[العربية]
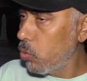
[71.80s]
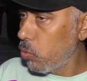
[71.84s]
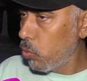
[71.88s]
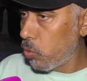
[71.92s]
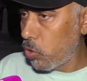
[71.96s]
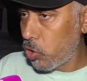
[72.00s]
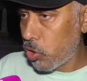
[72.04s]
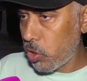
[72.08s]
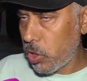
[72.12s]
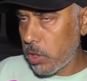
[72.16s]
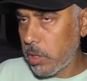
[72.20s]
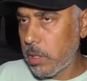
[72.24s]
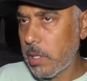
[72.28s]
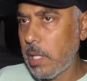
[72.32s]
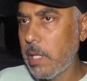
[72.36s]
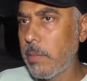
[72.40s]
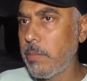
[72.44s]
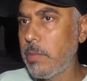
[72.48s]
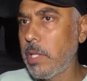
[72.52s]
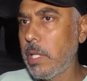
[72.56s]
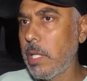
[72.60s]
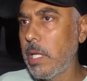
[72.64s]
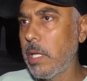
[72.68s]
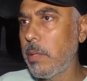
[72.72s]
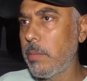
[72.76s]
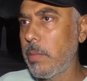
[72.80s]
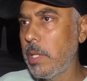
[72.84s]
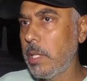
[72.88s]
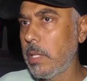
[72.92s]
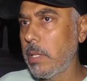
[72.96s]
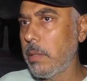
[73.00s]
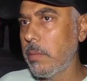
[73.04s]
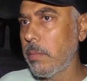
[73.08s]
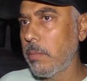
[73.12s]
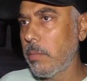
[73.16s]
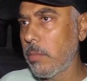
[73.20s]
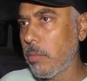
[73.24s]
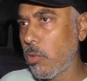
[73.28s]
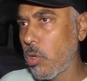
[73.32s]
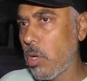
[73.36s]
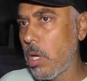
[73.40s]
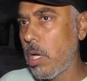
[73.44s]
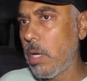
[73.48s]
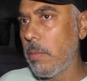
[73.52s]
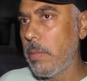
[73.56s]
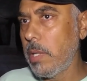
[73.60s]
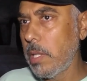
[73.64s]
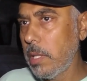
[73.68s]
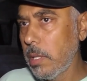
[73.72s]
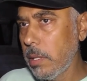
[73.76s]
ونجحت الحمد لله
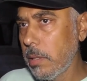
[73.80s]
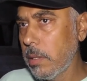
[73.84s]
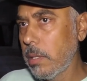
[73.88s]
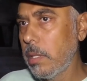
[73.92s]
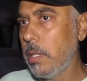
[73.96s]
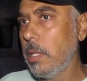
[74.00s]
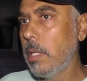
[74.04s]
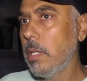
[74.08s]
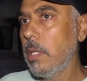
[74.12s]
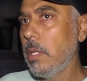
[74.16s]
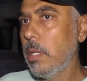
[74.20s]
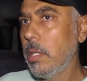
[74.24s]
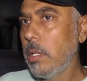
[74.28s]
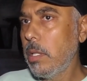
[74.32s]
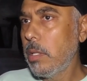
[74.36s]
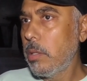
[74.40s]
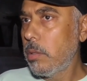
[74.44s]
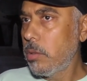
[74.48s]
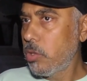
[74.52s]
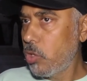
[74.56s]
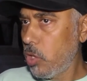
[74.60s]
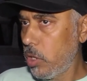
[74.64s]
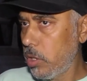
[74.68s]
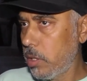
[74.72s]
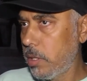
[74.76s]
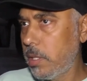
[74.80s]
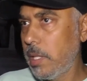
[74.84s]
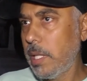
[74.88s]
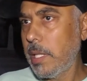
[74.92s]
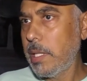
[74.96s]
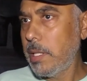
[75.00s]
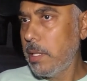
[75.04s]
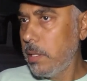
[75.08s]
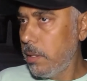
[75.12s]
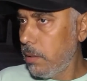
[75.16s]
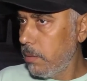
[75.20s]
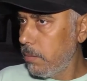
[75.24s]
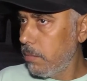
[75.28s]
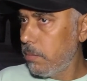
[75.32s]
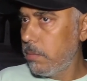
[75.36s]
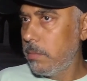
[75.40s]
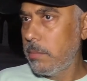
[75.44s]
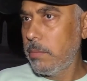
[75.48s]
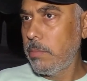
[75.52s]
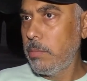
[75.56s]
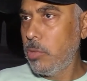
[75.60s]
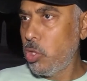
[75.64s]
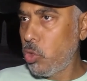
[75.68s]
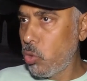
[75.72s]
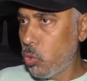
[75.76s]
بالمقابله نجحت يعني
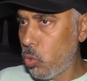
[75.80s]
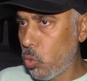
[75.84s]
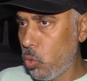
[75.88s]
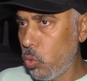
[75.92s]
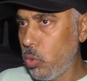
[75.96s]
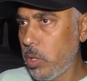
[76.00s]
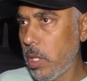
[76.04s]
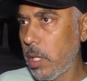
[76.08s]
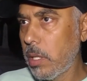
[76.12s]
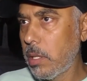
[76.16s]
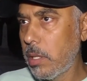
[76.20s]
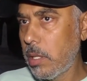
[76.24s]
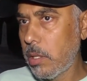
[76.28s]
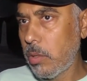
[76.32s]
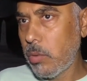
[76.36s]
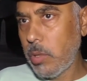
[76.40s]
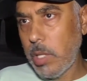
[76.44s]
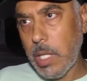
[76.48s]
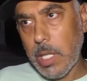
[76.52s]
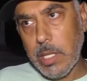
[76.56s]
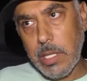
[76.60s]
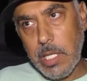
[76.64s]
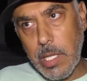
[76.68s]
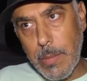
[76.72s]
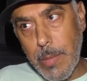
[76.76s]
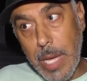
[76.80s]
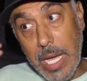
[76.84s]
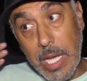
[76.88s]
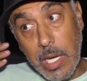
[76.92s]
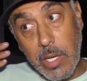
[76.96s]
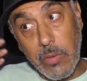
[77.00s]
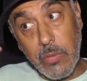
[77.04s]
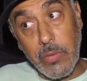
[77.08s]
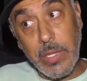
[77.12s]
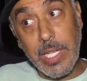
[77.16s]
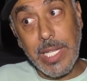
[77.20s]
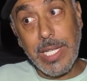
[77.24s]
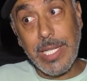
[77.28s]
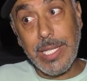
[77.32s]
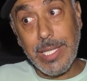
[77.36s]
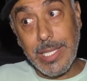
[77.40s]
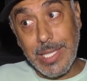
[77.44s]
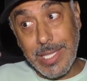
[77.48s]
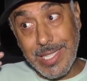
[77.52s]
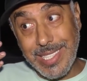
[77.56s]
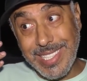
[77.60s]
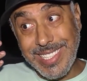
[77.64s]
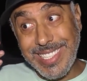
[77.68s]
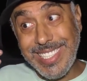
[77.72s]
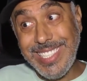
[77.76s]
بجهودها لانه هي عندها معرفه
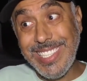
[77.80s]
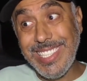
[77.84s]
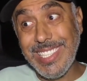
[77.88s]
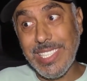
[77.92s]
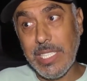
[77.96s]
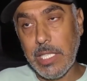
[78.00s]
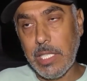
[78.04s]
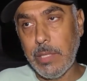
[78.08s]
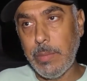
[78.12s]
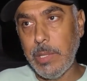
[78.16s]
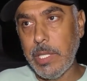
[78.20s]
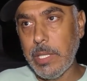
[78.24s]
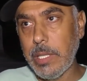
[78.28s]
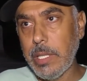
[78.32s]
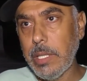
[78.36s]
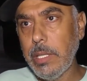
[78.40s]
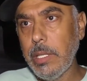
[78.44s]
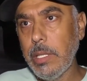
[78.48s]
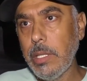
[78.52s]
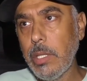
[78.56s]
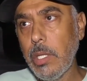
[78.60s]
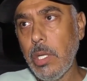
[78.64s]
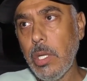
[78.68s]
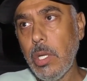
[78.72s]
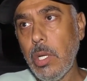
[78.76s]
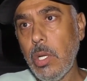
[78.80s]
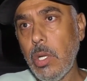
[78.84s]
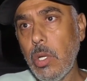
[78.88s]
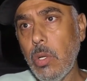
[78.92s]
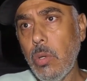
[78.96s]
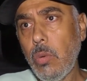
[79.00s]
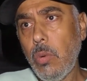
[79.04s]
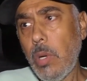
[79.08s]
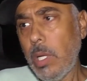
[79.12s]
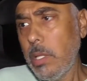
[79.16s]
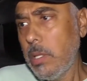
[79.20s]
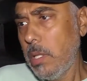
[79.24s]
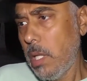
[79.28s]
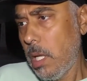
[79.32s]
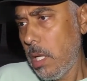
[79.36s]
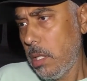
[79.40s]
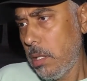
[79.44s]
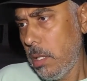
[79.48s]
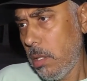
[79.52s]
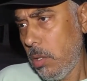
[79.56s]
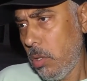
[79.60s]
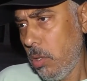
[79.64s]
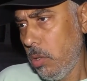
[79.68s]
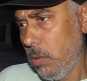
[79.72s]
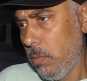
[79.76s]
كتير كبيرة وعندها
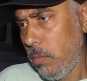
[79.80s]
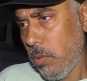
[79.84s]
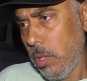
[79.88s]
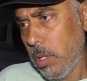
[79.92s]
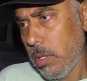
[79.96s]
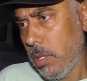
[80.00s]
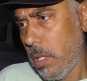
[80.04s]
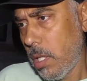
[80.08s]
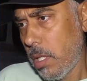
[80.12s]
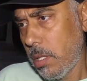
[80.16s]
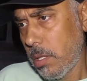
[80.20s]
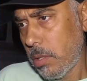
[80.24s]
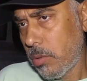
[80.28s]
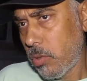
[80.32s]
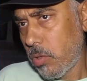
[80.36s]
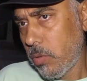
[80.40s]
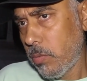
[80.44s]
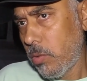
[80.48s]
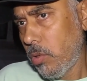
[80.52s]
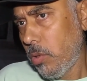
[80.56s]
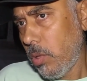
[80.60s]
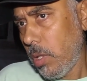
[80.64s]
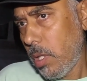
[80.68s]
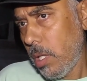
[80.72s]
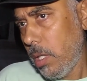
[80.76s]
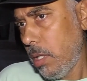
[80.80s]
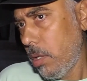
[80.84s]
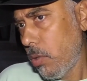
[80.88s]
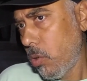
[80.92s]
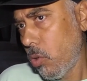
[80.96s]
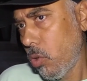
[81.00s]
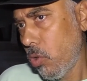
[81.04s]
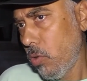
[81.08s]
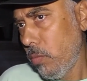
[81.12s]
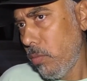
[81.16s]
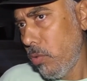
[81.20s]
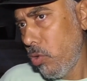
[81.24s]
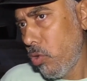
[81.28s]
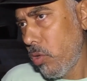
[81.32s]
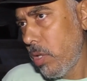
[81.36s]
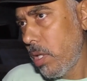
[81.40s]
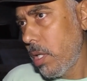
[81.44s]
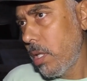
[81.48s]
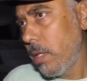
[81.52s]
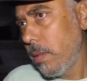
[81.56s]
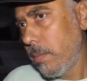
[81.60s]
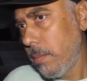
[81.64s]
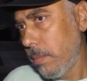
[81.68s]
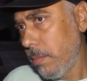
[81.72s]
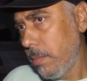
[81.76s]
هذا الحلم وعندها هذا الطموح على الرغم من أنه
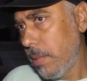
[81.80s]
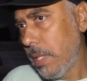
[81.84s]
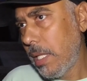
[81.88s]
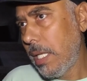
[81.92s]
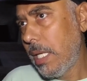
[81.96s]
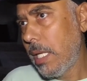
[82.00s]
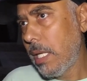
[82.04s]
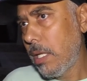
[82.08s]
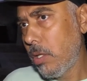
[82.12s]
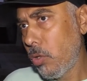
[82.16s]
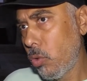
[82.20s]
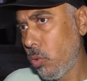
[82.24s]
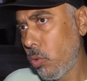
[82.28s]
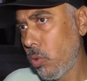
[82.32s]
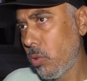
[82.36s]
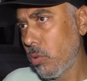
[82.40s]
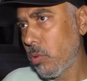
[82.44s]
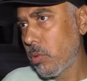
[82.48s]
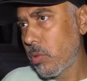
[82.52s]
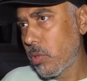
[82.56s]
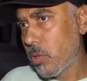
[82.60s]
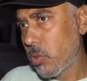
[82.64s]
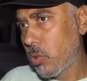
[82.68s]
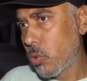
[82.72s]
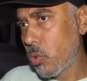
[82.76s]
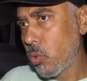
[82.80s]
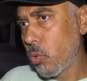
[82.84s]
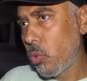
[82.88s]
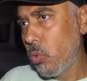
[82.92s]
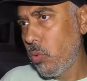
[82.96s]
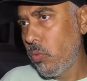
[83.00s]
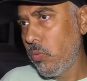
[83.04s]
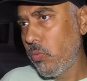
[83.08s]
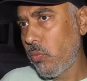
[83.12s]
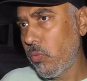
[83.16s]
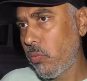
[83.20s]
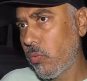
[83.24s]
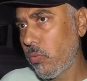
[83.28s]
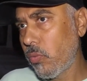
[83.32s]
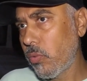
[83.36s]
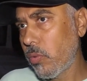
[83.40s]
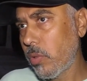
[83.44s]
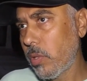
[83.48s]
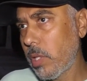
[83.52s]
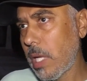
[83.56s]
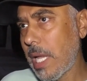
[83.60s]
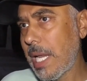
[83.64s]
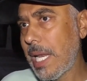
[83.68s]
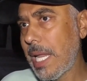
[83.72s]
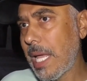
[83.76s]
أنا إلا أنه ظروف
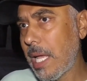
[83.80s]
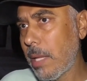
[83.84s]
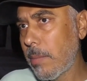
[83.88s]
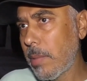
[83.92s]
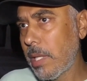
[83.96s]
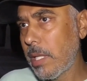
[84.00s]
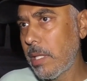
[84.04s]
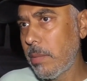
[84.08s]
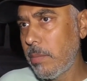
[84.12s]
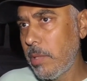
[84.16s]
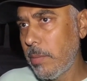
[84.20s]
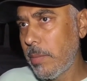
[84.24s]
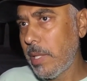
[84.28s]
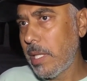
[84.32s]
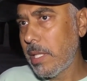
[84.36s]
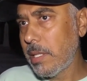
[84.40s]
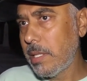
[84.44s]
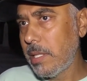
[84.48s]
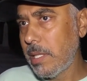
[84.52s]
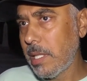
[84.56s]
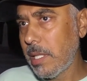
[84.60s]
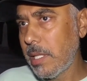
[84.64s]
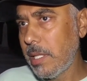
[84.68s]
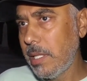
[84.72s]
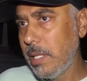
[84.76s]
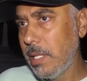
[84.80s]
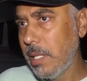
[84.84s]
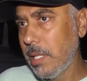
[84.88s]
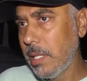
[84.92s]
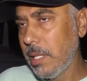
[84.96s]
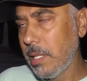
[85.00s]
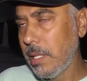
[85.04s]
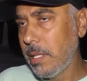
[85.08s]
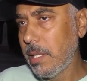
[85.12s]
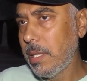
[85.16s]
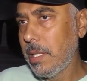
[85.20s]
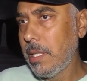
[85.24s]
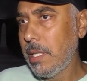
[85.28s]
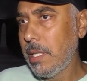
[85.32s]
العمل ببلدنا هي